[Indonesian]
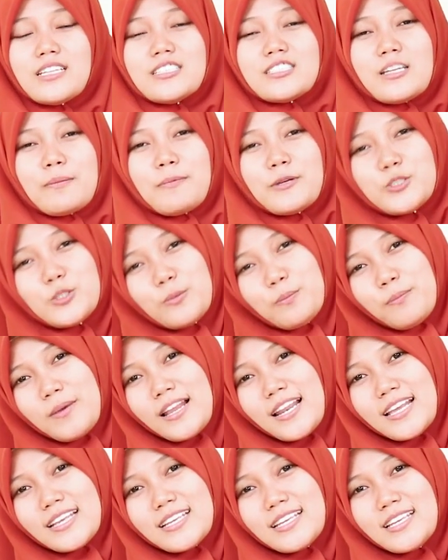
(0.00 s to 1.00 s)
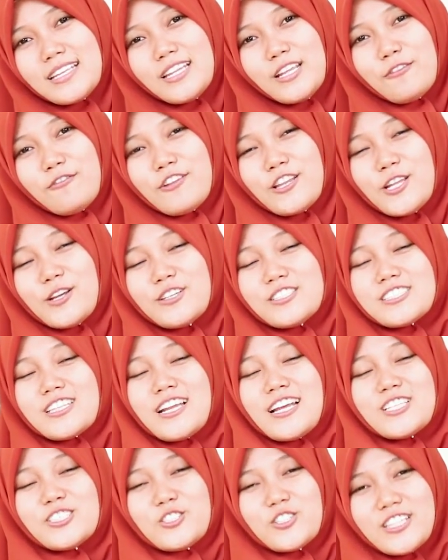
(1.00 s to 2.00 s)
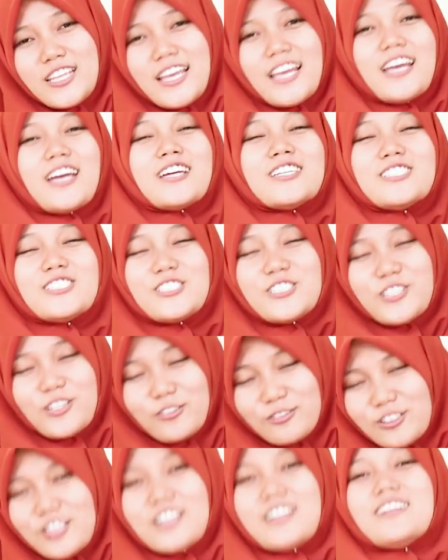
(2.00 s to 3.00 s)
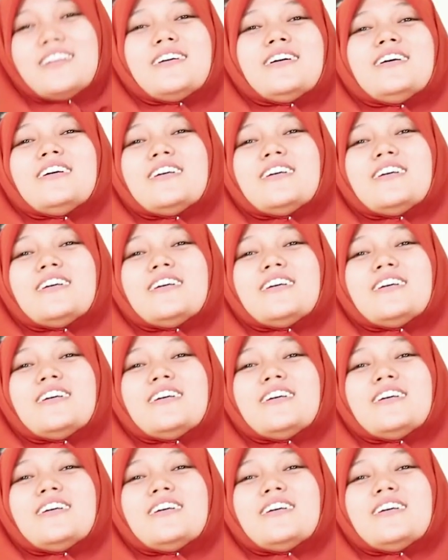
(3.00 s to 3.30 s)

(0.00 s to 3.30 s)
dan sampai jumpa lagi di video selanjutnya insya Allah.